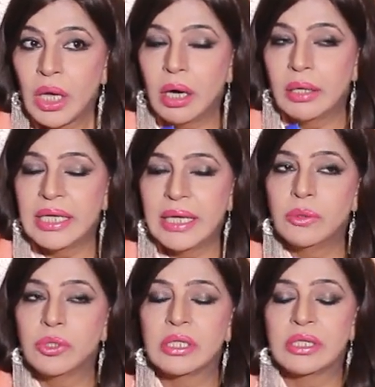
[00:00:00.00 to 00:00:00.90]
और ये
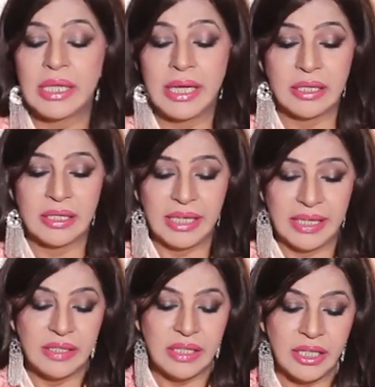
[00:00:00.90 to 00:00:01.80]
उस
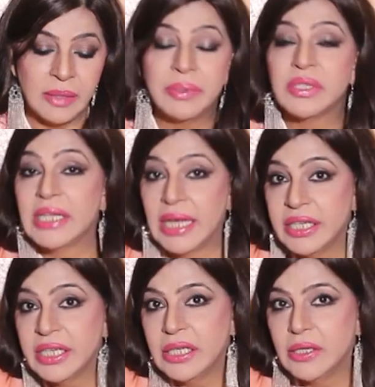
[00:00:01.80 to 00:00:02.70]
कैंसेरियन
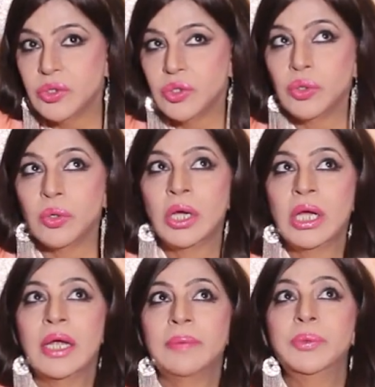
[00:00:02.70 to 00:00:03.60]
पर्सनालिटी की जो
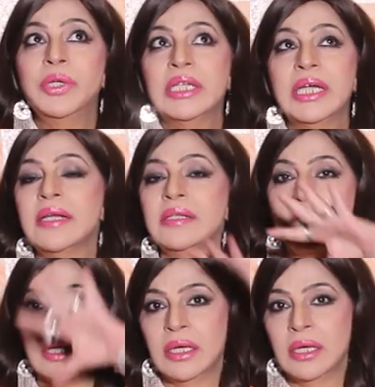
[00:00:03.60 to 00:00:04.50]
पूरी तरह
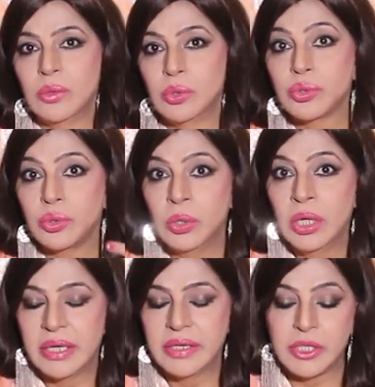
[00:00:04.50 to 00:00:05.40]
से उसको
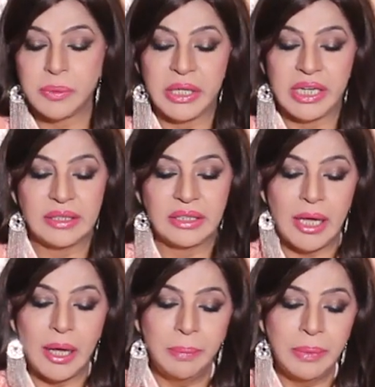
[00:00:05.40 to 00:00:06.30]
डिस्प्ले करती है
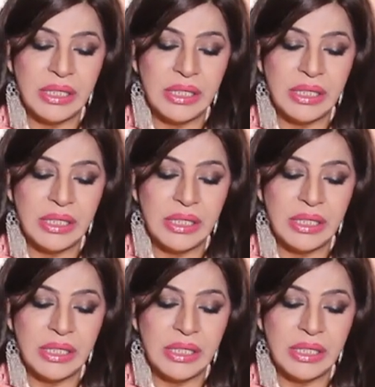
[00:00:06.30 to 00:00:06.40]
अब